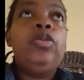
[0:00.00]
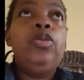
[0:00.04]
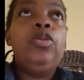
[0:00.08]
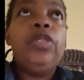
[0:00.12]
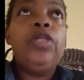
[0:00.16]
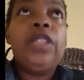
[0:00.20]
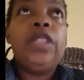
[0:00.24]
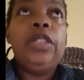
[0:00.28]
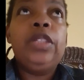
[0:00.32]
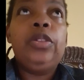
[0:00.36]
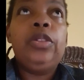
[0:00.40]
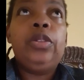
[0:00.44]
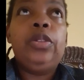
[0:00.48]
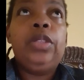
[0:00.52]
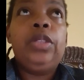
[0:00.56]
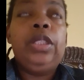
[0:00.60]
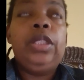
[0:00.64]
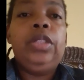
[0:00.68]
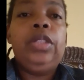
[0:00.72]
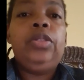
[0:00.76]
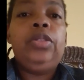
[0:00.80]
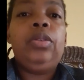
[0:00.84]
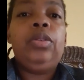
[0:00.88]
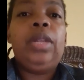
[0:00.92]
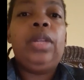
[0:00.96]
tout ce qui se
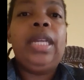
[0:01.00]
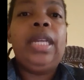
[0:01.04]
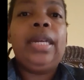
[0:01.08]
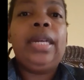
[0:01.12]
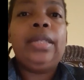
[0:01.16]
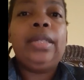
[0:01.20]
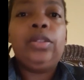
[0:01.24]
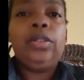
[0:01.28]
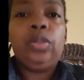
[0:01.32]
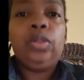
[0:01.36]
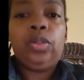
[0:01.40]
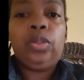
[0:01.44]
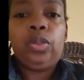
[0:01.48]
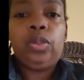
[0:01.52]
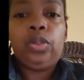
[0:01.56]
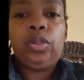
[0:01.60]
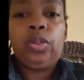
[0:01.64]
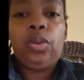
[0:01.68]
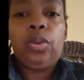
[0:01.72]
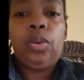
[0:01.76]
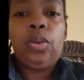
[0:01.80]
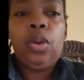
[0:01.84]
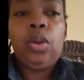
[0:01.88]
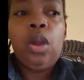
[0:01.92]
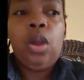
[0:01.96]
dit sur les réseaux
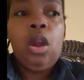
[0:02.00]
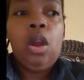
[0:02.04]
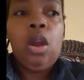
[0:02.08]
sociaux.